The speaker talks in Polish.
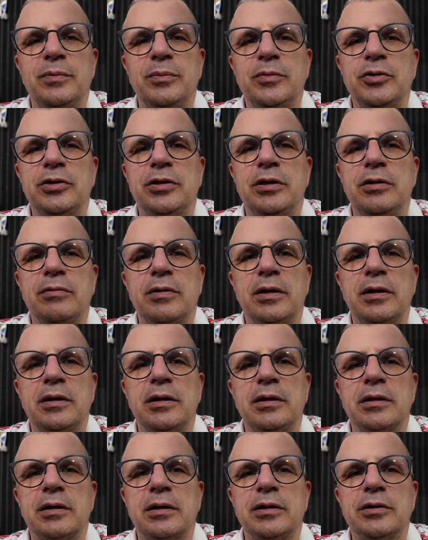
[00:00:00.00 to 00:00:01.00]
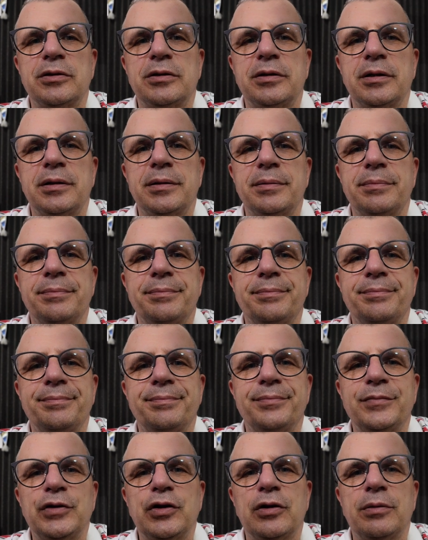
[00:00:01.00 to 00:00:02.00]
wymyśliła je jakaś tam
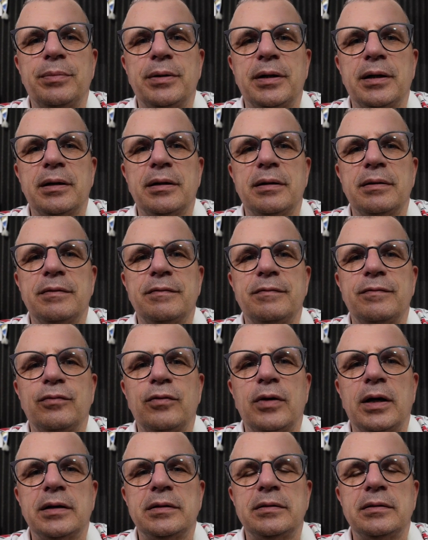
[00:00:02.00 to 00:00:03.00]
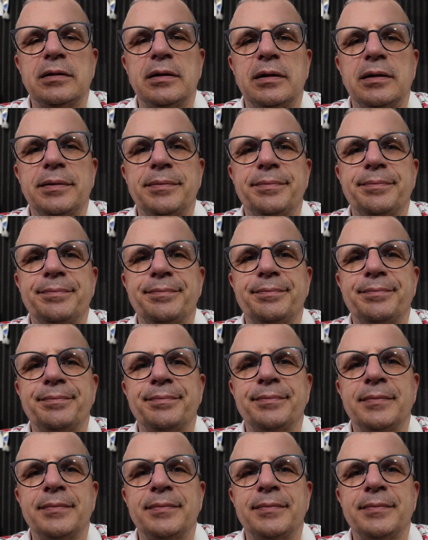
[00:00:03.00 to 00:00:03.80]
dobra władza.